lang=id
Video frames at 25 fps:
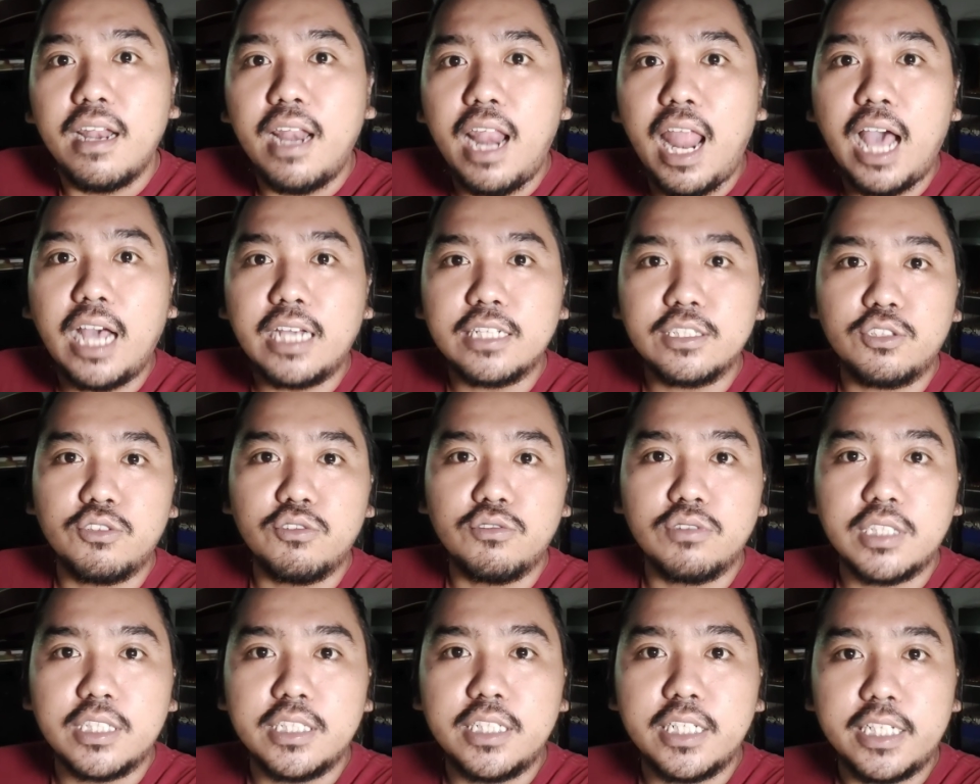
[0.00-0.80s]

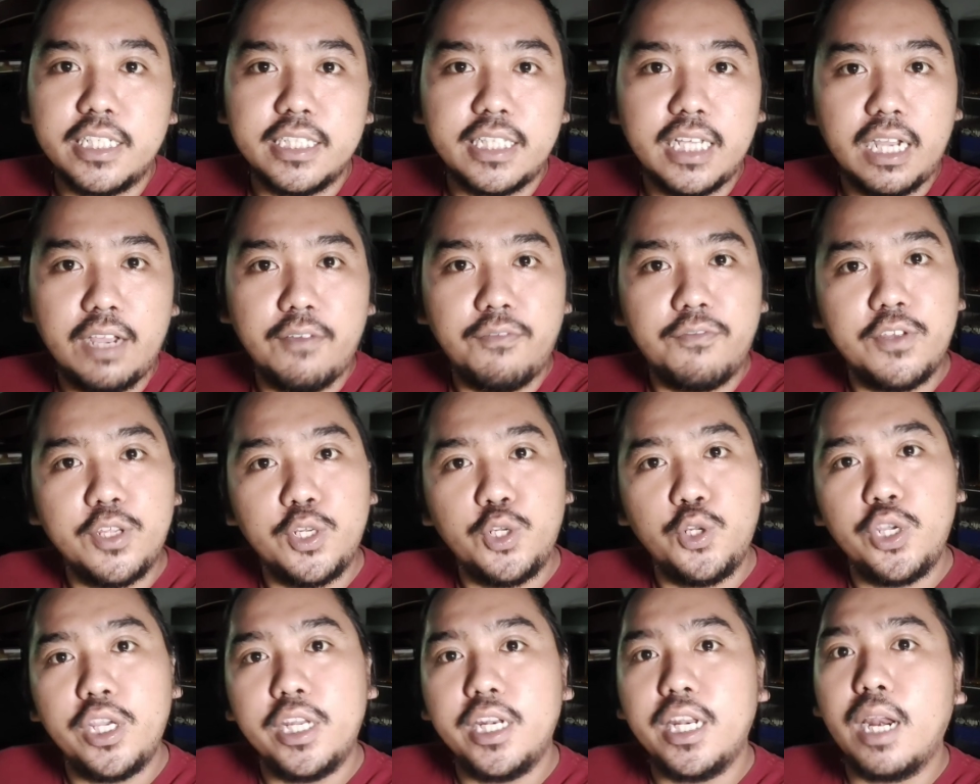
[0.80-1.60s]
Langsung saja kita ke
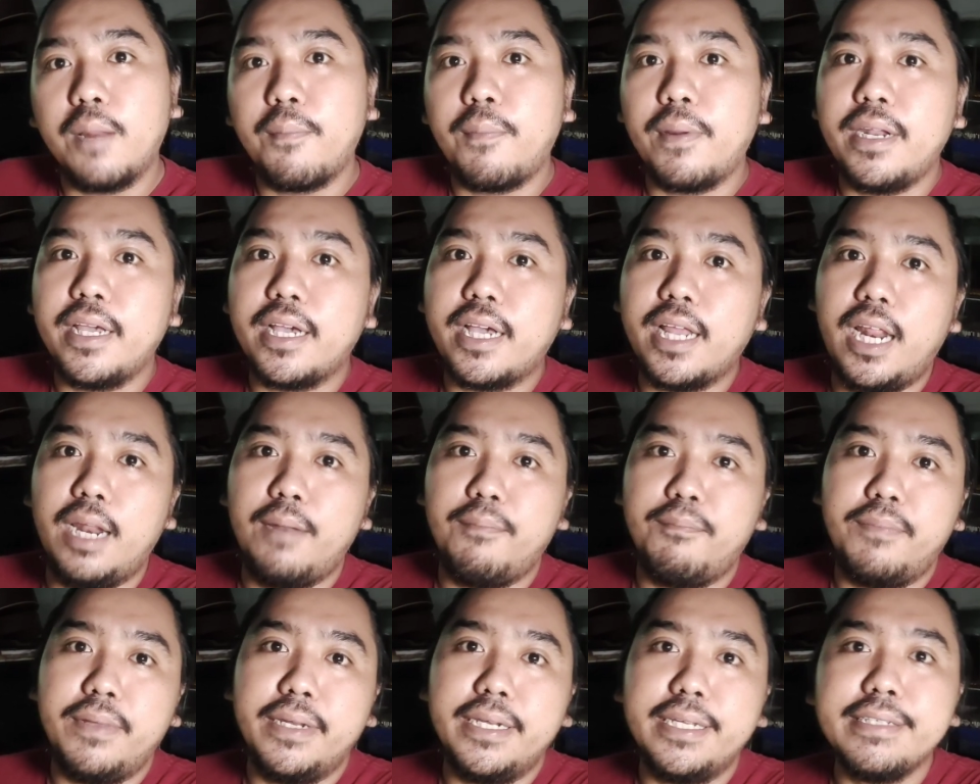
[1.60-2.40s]
video daripada
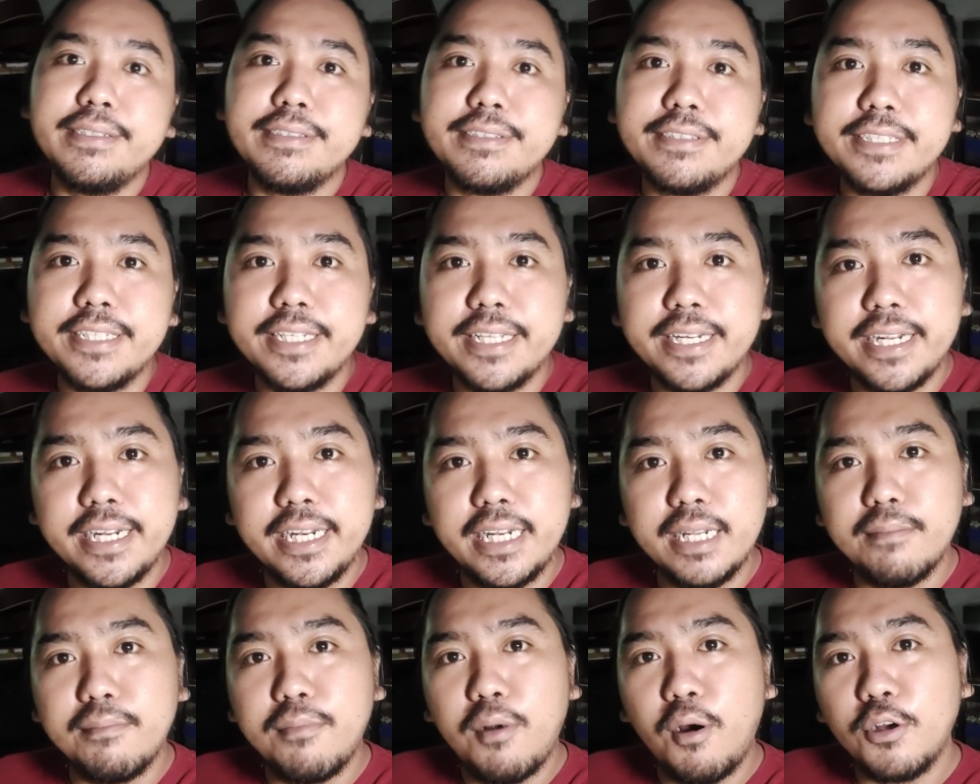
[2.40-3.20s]
kalian
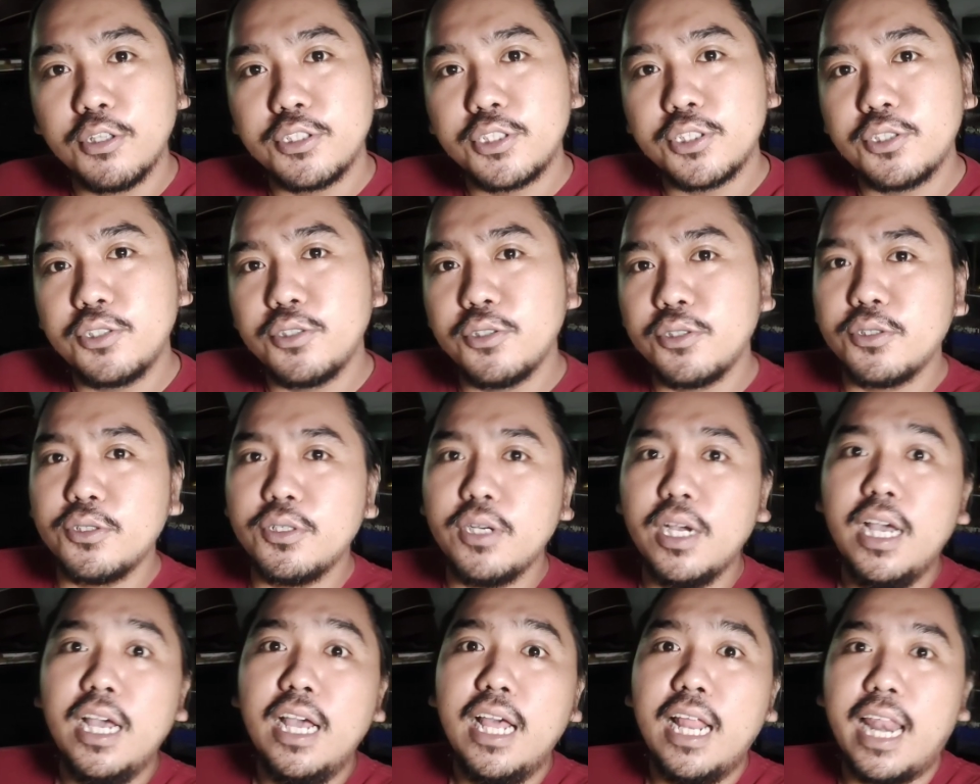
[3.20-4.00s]
ya bosku.